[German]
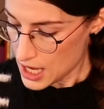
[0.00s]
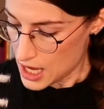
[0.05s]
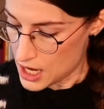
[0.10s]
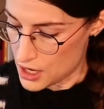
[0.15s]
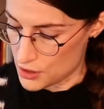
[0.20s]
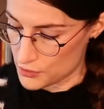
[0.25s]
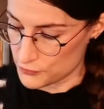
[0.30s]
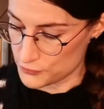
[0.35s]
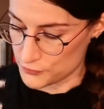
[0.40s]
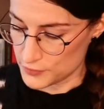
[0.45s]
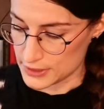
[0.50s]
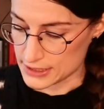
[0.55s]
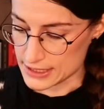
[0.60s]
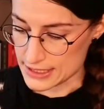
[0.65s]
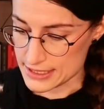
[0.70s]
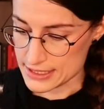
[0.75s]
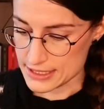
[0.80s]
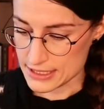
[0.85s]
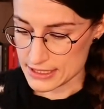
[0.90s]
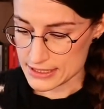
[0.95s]
auf
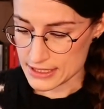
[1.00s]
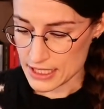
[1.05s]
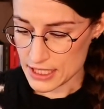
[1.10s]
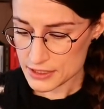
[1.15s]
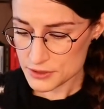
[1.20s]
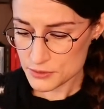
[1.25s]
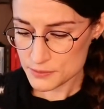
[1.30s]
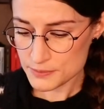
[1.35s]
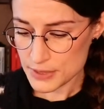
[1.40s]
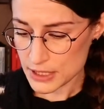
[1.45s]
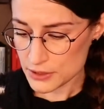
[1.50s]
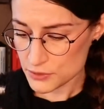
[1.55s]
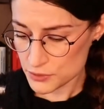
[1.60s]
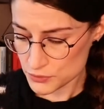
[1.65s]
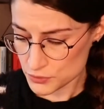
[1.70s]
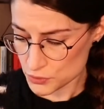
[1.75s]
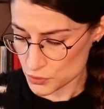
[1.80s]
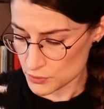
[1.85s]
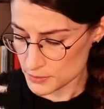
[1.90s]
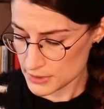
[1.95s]
das Datum bei
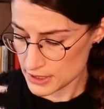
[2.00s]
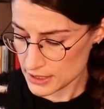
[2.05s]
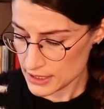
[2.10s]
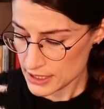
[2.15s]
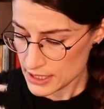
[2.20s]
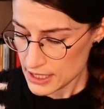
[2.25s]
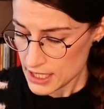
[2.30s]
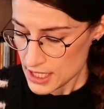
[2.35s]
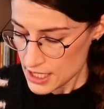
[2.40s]
Kondomen.